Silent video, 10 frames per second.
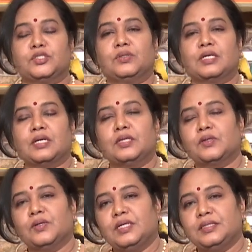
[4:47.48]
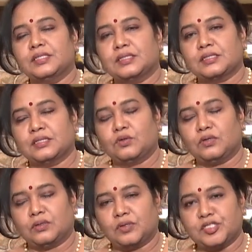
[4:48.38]
షుగర్ కంట్రోల్ని చేస్తుంది
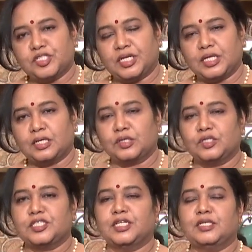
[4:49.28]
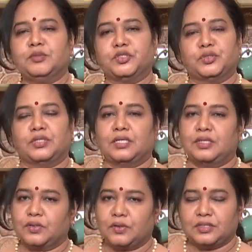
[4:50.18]
కొలెస్ట్రాల్ కంట్రోల్ చేయటం షుగర్
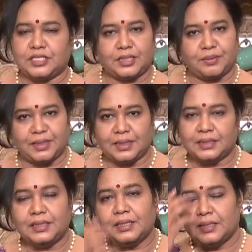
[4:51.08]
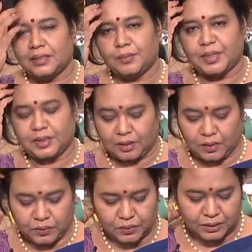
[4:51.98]
కంట్రోల్ చేయటం అనేది ఈ
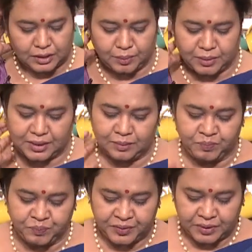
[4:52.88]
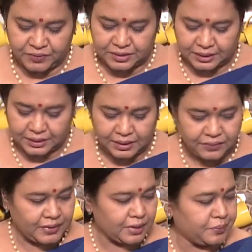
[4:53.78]
మెంతుల్లో అనమాట ఇవి చక్కగా
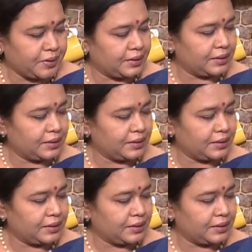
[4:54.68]
వేగిపోయినాయి